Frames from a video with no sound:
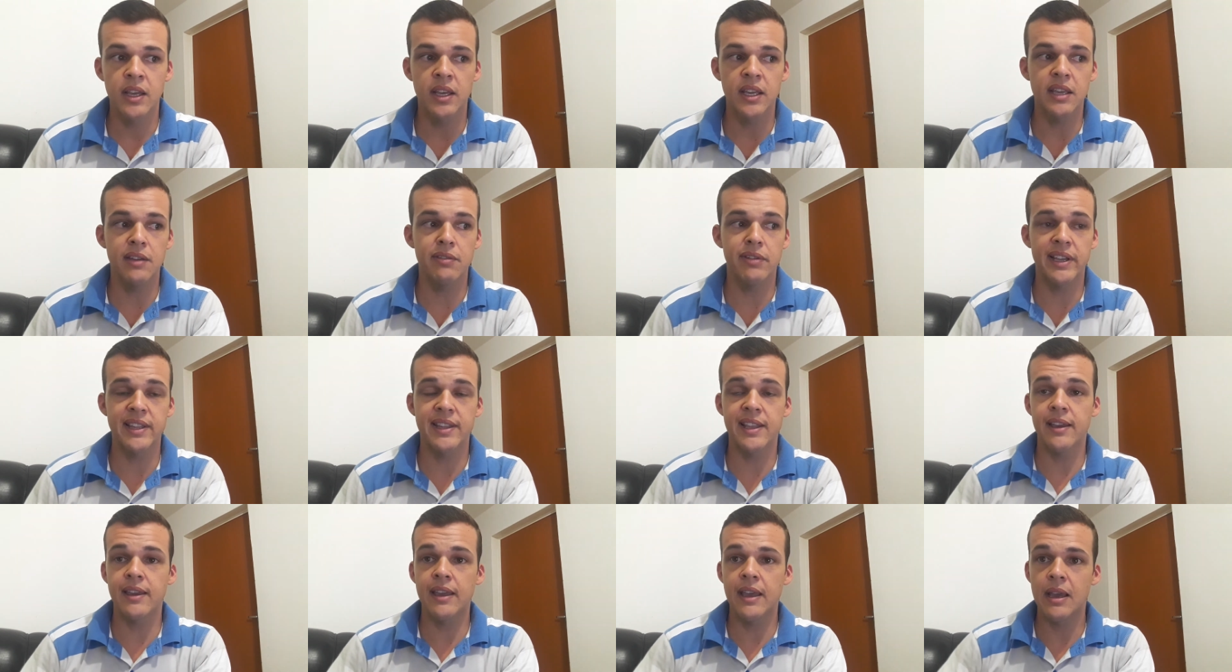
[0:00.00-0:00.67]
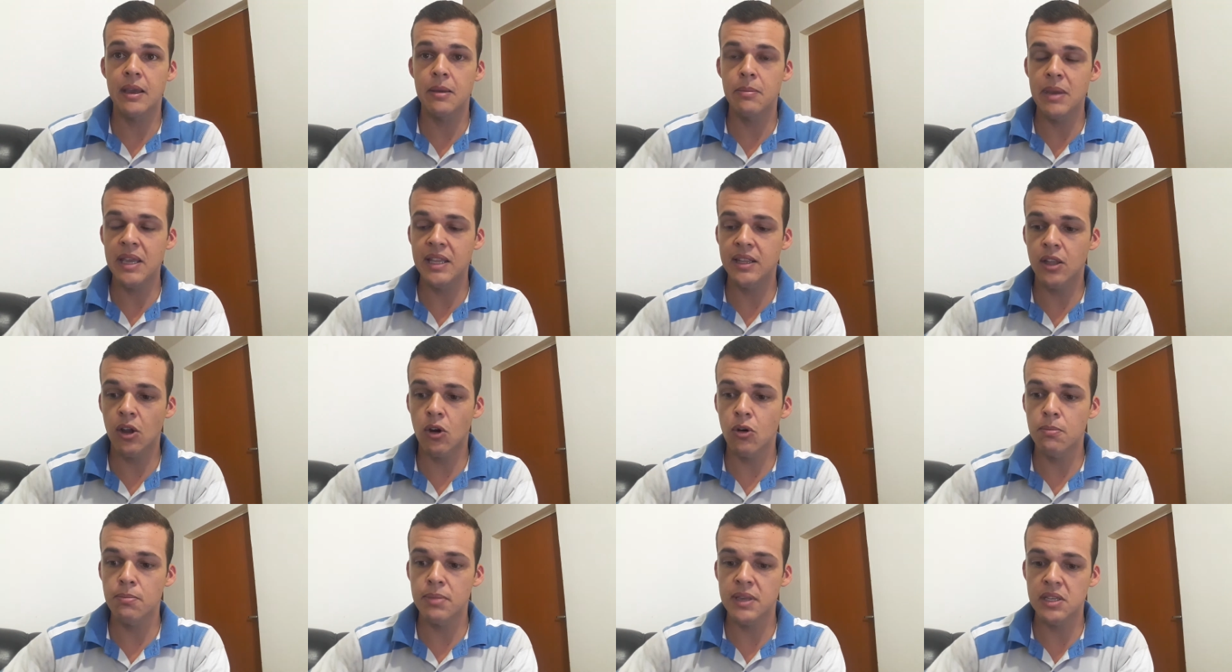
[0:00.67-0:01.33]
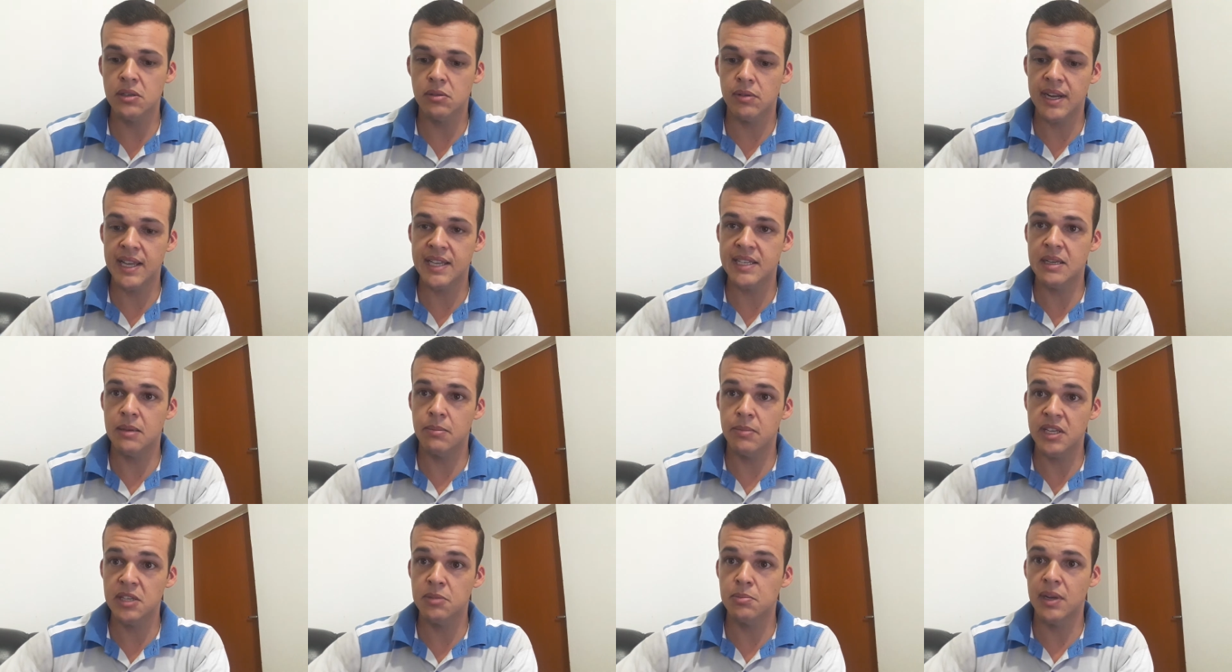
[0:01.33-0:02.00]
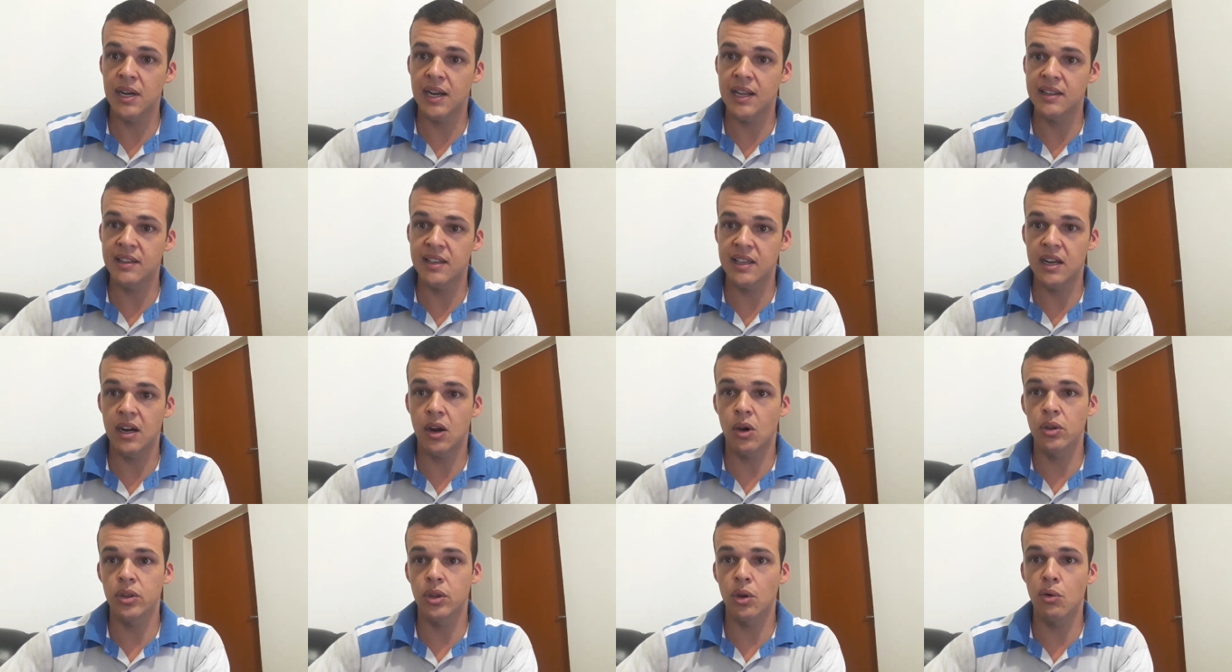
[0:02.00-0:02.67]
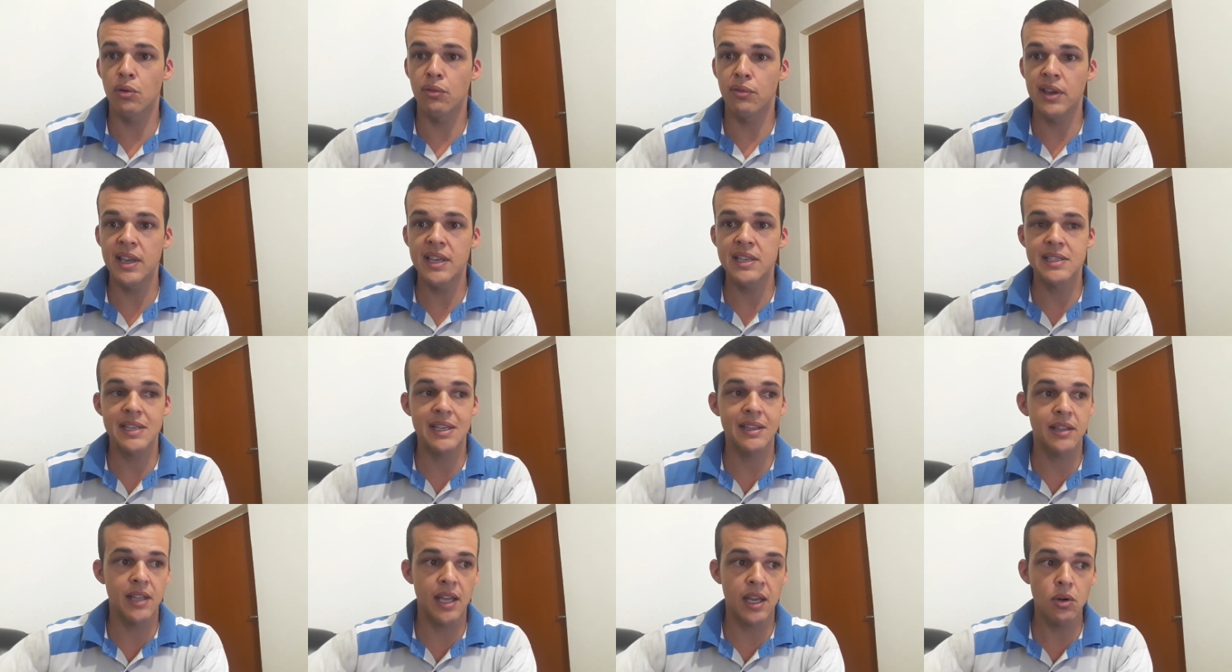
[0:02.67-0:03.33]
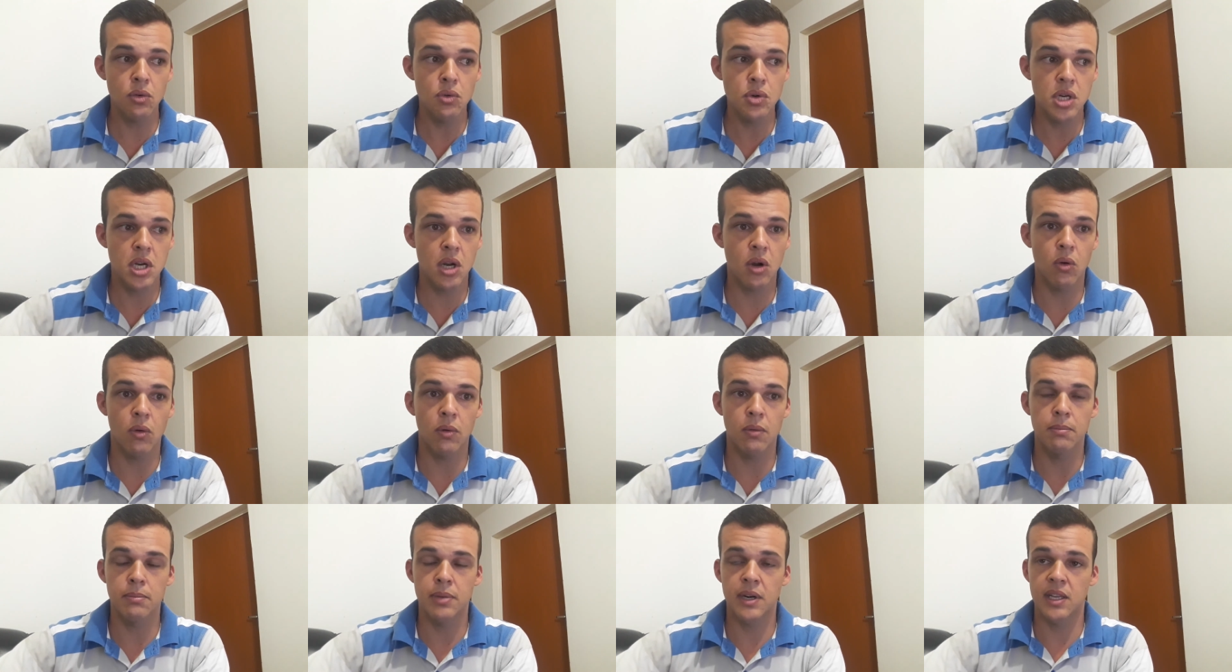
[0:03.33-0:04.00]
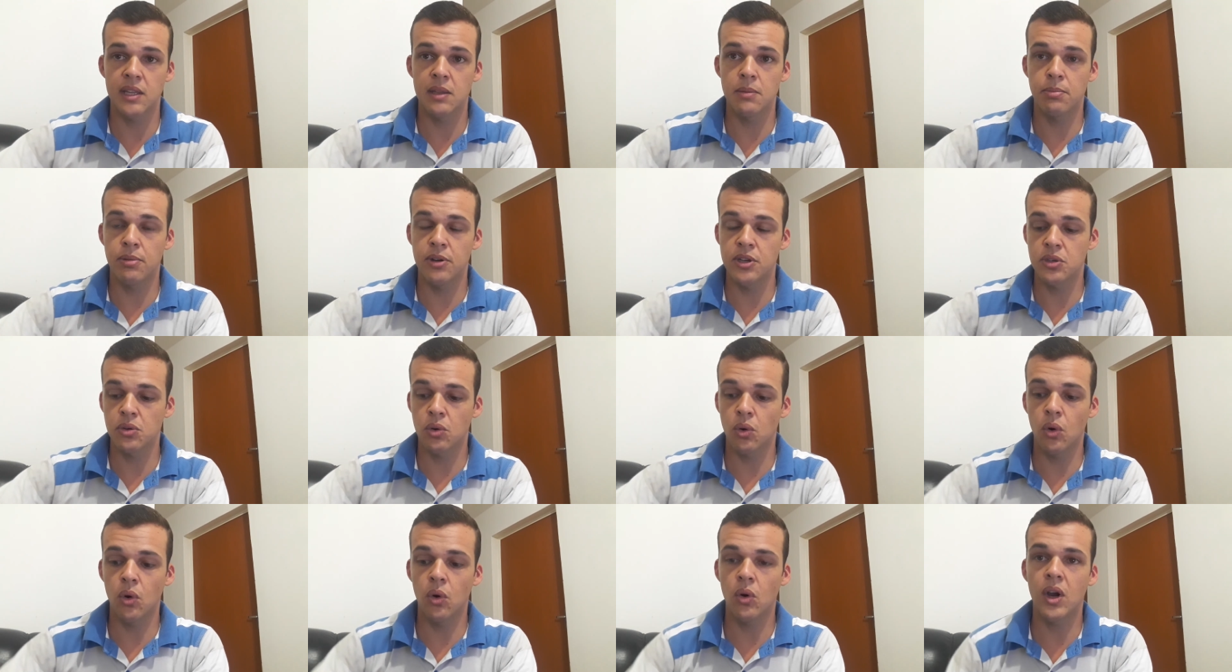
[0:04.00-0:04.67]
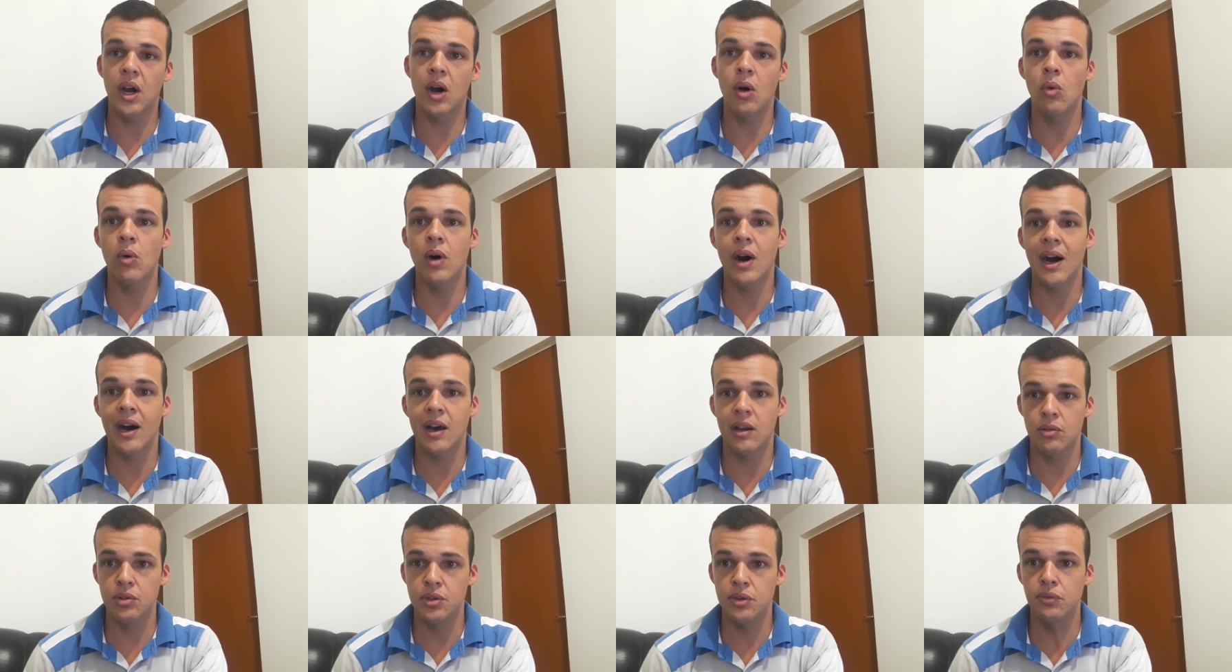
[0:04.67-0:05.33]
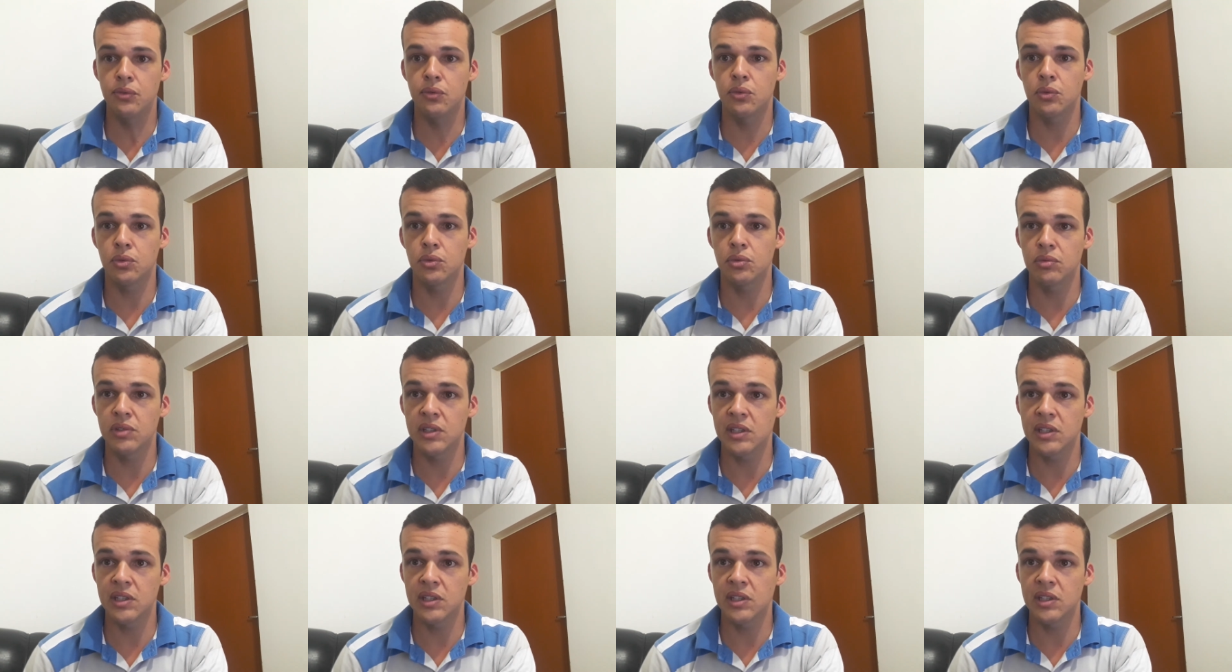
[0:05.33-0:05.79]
e vai ter que arrebentar o piso nessa mesma lateral, talvez até no chão, para depois colocar um ralo de fundo.